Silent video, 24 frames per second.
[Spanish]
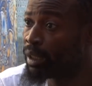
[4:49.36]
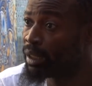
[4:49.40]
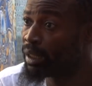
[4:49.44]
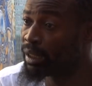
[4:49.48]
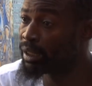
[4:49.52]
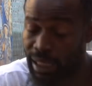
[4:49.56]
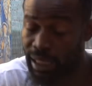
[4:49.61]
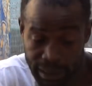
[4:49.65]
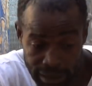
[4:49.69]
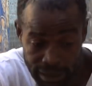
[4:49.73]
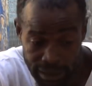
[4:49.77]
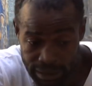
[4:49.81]

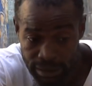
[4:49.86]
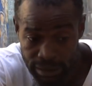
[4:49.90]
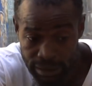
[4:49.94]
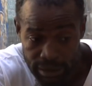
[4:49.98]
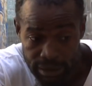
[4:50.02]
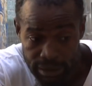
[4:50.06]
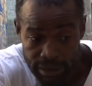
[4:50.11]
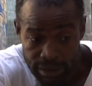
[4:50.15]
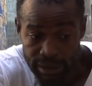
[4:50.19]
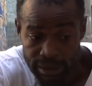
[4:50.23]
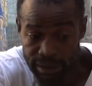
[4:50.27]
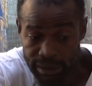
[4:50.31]
Y aquí
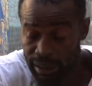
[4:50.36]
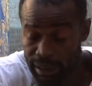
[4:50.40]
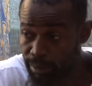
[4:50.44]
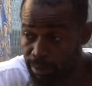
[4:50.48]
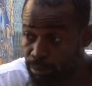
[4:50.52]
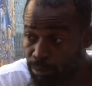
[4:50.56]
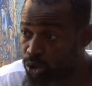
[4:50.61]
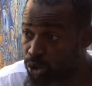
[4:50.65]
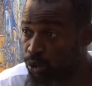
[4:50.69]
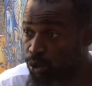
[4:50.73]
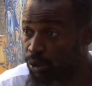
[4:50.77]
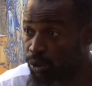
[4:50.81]

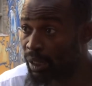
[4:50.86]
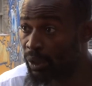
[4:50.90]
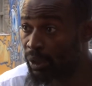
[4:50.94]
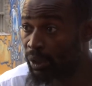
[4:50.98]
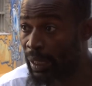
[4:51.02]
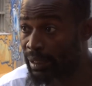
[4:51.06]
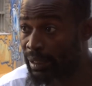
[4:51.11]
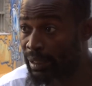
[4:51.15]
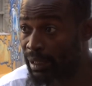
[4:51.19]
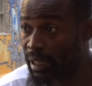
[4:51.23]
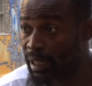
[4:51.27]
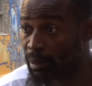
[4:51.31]
tenemos una
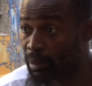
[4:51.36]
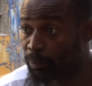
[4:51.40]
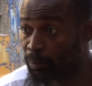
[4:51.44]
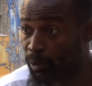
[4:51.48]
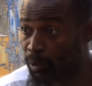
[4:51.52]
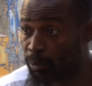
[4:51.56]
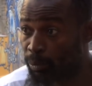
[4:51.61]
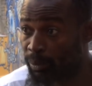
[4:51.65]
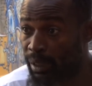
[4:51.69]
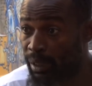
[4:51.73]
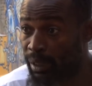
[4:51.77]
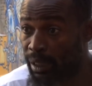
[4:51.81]
identidad
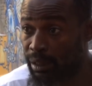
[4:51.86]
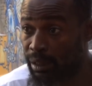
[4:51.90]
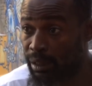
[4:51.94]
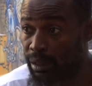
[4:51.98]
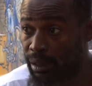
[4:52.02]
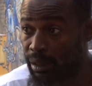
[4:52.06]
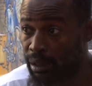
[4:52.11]
propia,